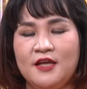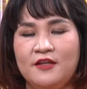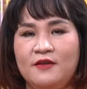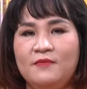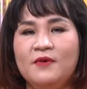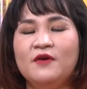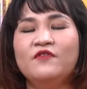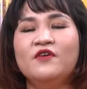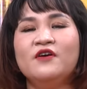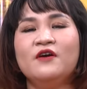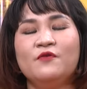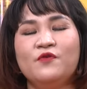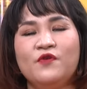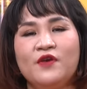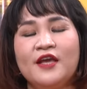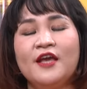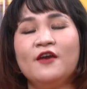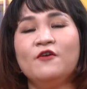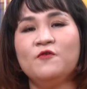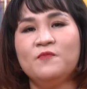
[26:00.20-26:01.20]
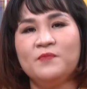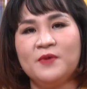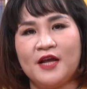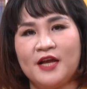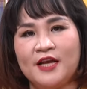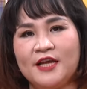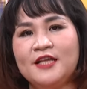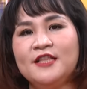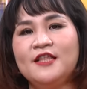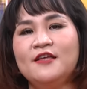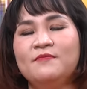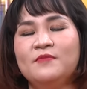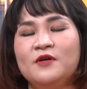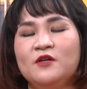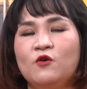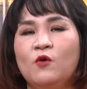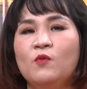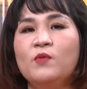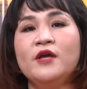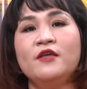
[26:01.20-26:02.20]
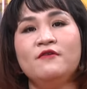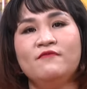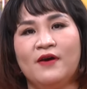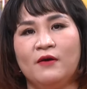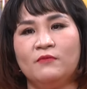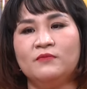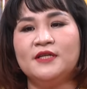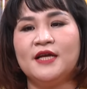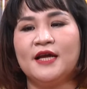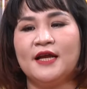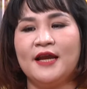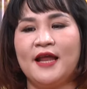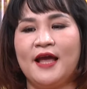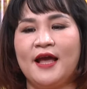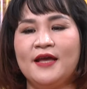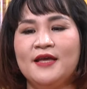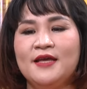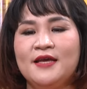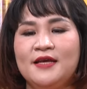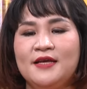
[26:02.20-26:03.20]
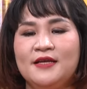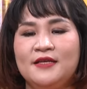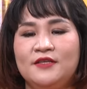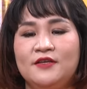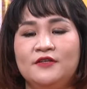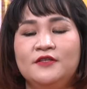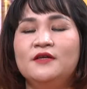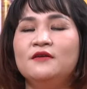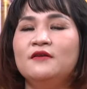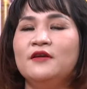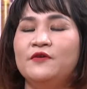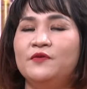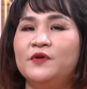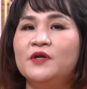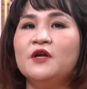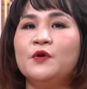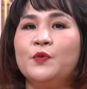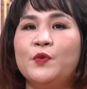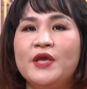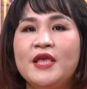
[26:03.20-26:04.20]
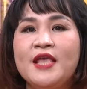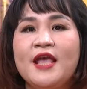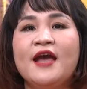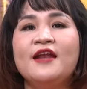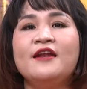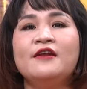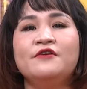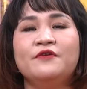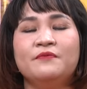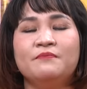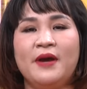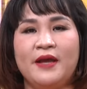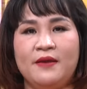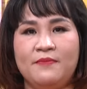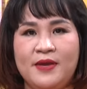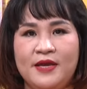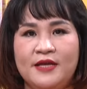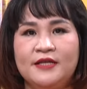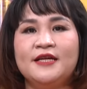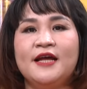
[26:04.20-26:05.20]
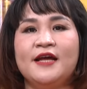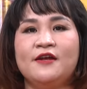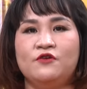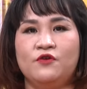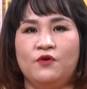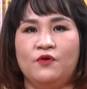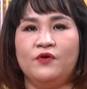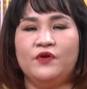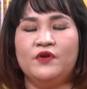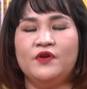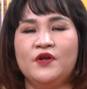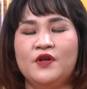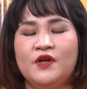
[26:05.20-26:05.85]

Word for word: nhưng mà với câu chuyện ngày hôm nay thì mình cũng hy vọng rằng là những chất liệu rất là quý giá đã được bày biện ra rồi